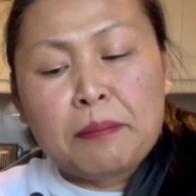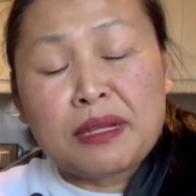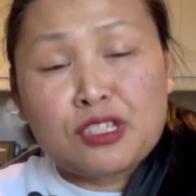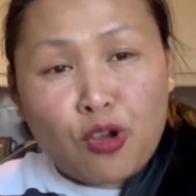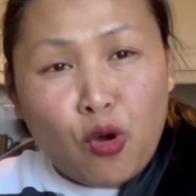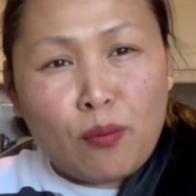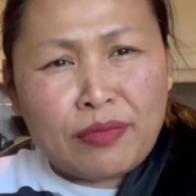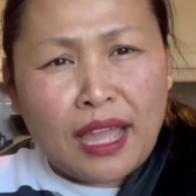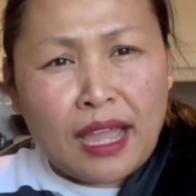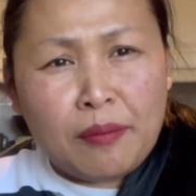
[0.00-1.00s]
มันจะอม
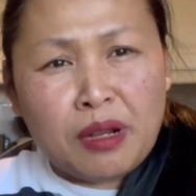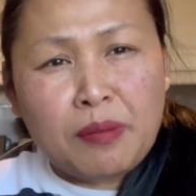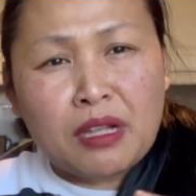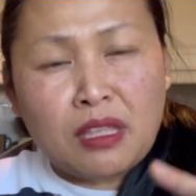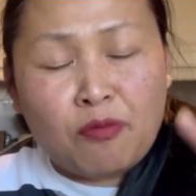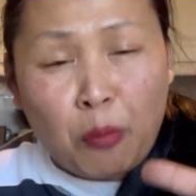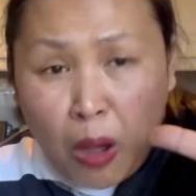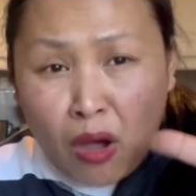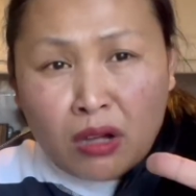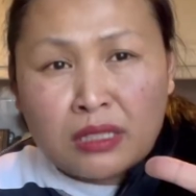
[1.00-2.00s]
น้ำแล้วมันก็จะพ
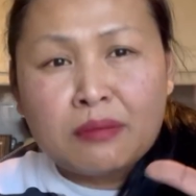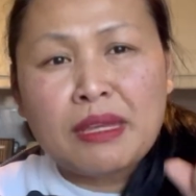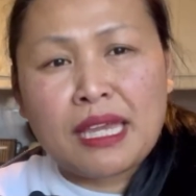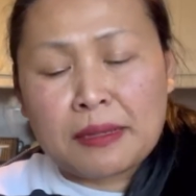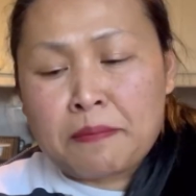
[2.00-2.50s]
องขึ้นมาอีก